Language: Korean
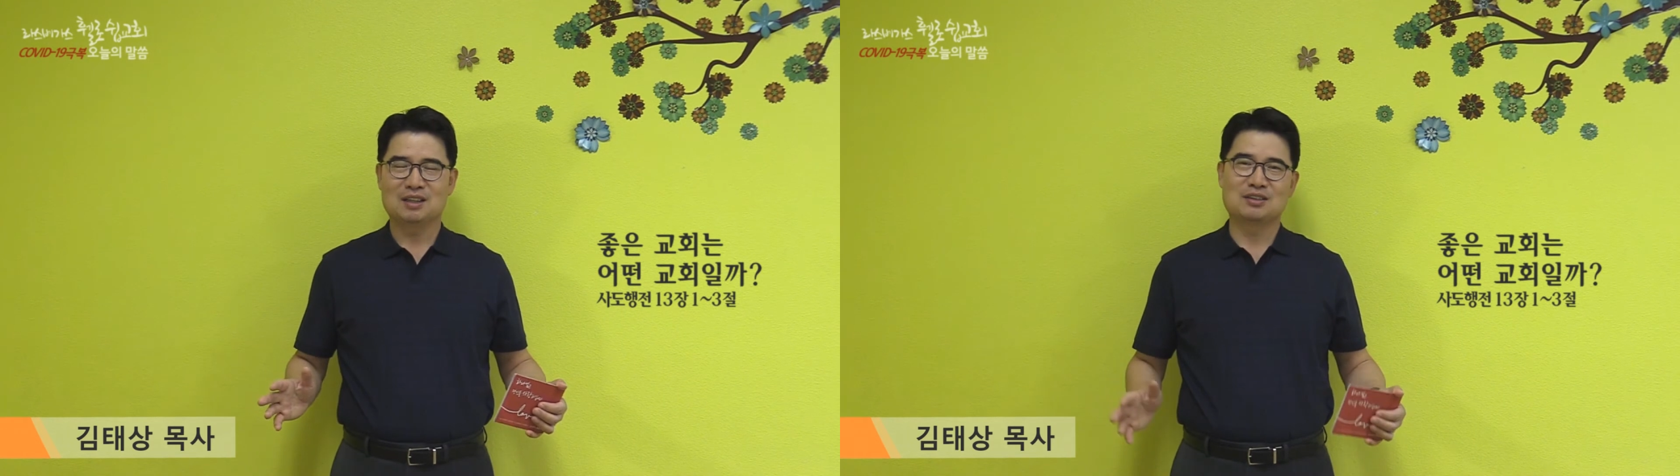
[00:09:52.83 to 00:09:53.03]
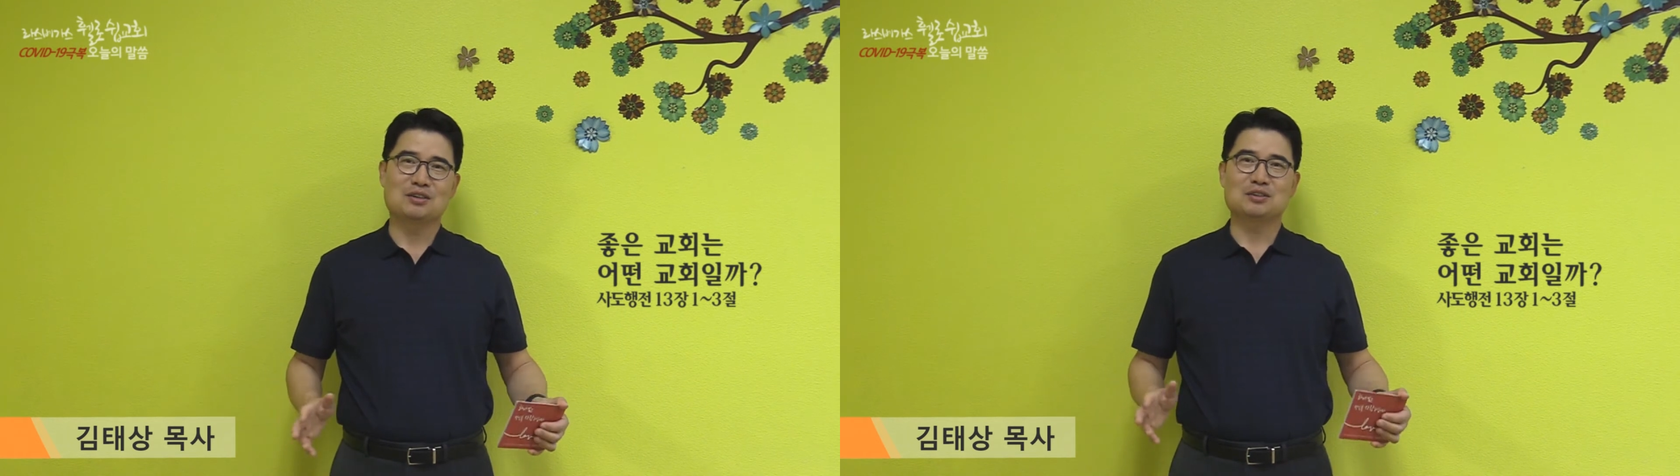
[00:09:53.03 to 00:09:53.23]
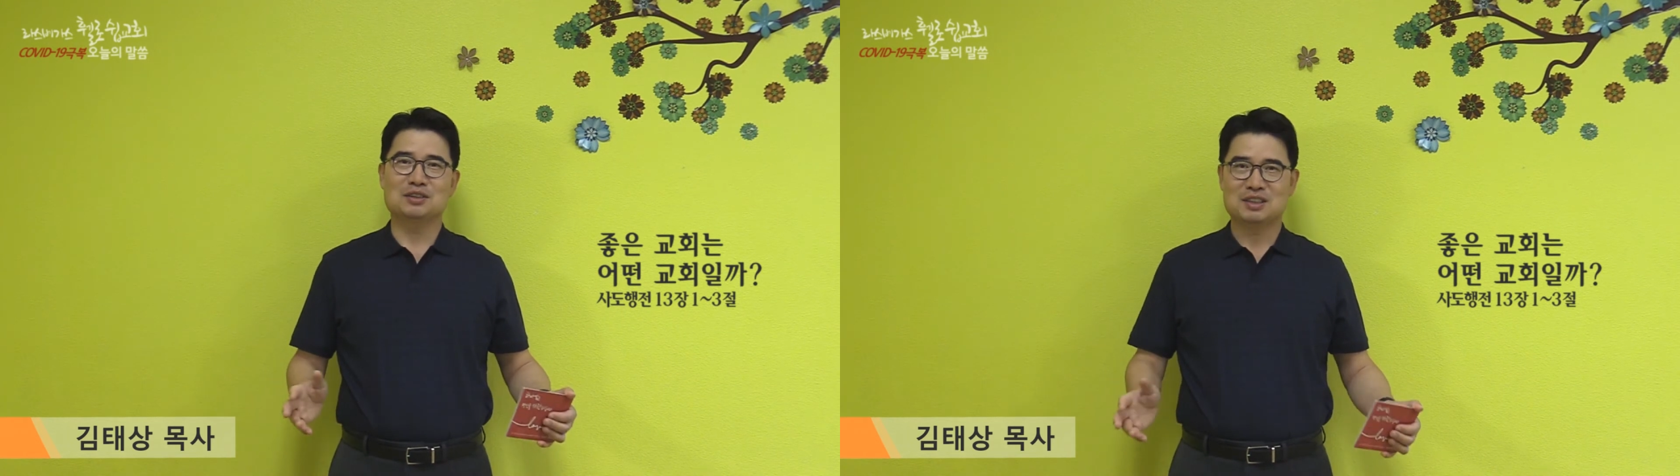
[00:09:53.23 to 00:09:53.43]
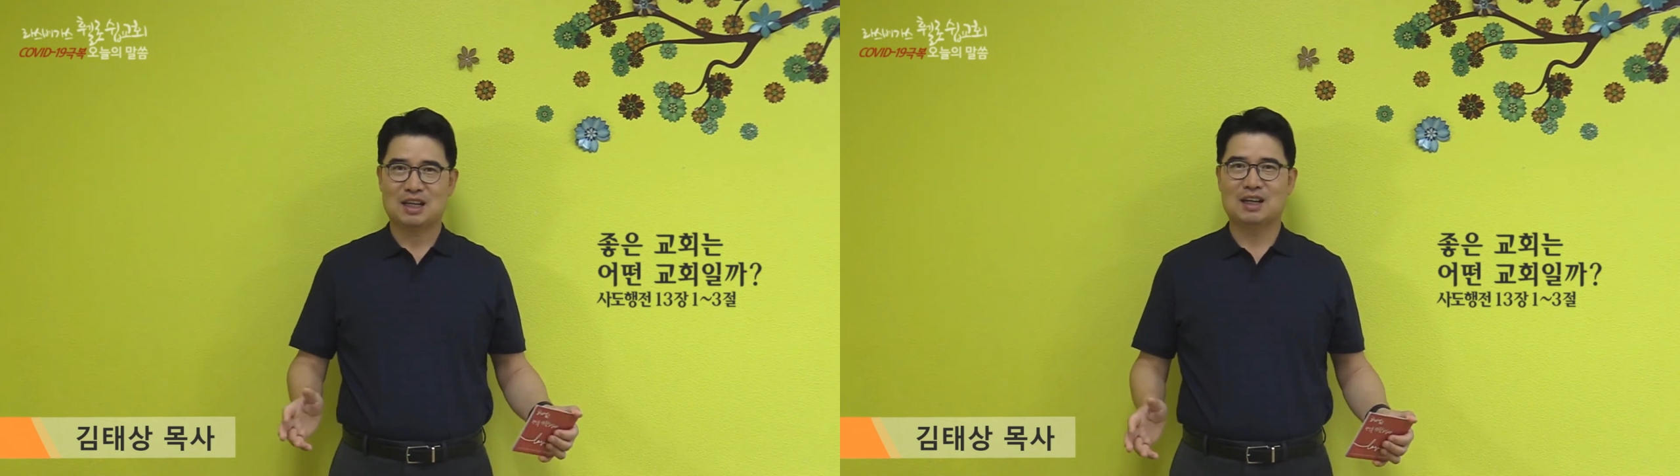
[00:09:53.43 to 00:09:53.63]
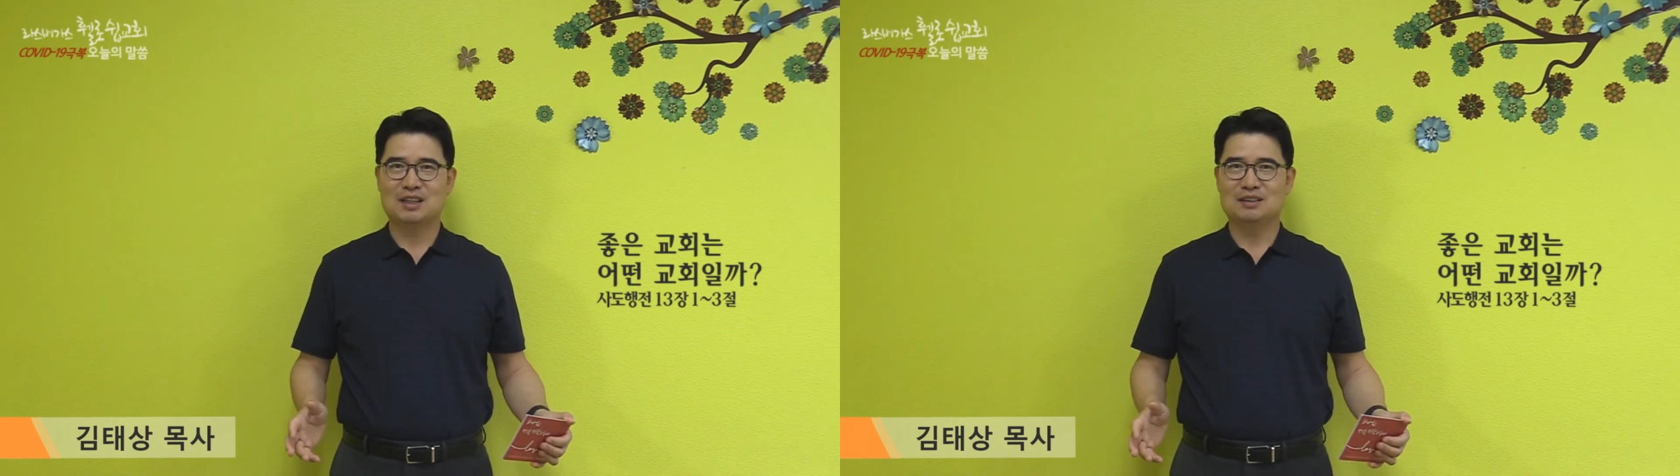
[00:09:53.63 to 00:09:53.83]
그런 것들을
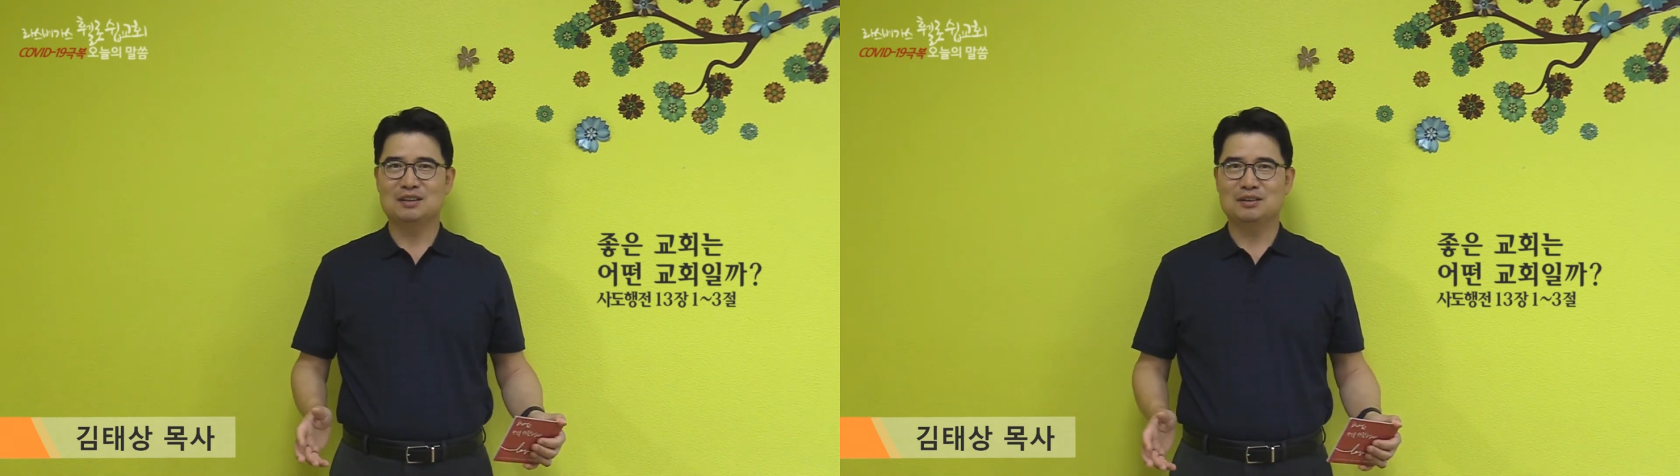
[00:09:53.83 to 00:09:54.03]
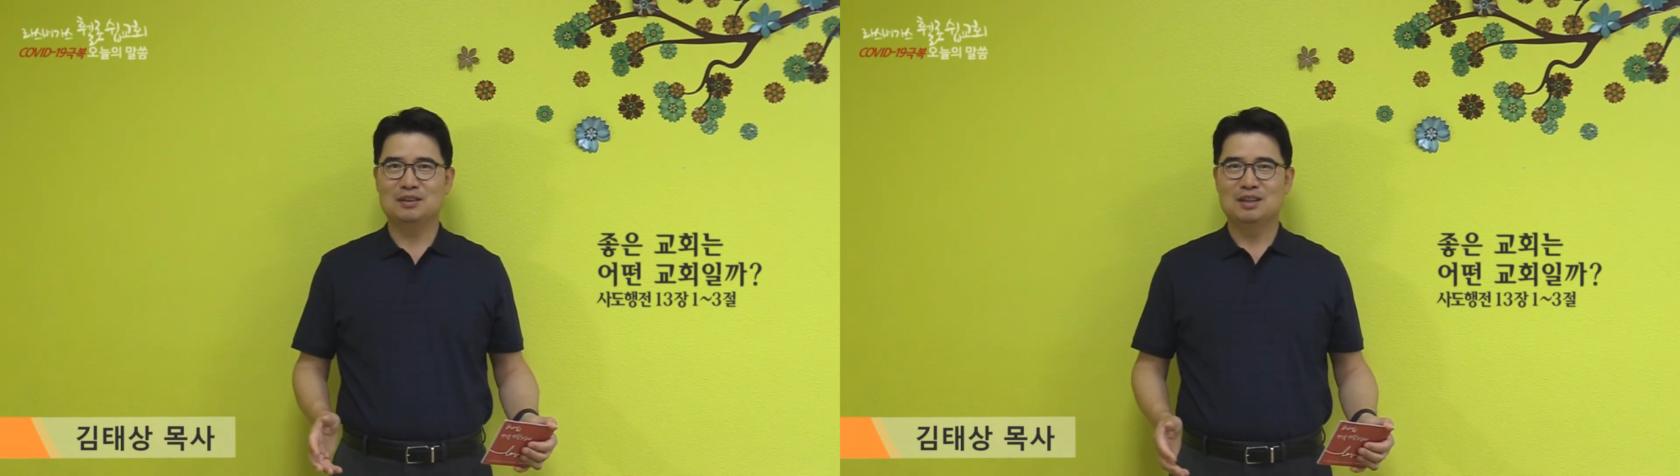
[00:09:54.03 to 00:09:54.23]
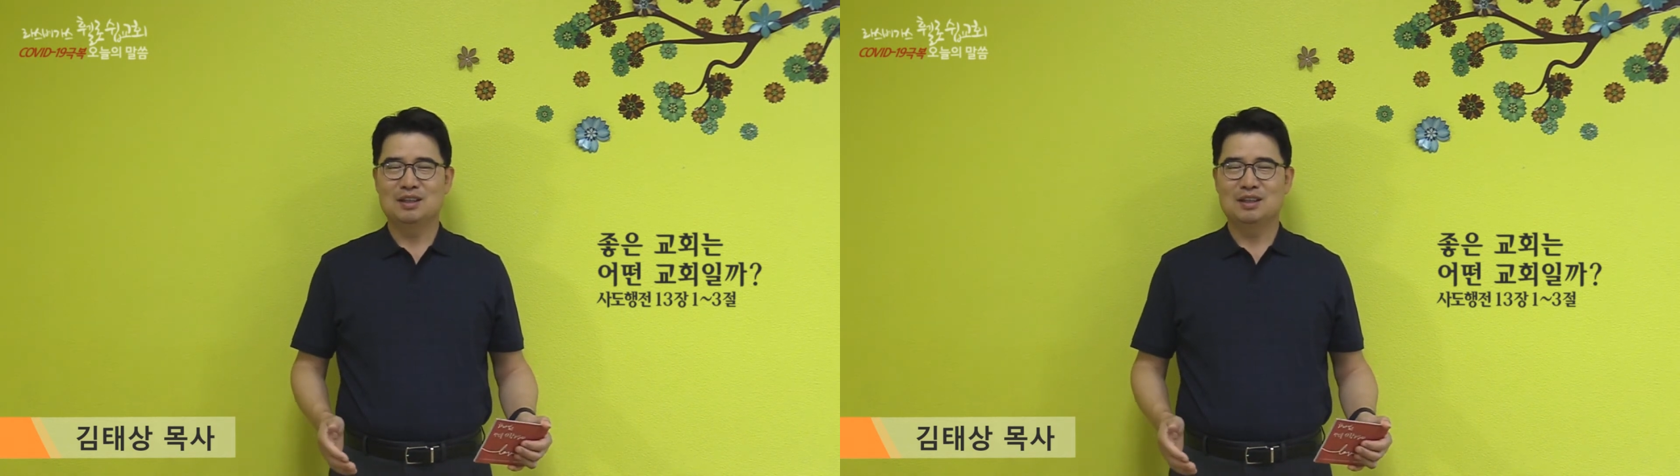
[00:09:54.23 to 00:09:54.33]
자랑하는데요.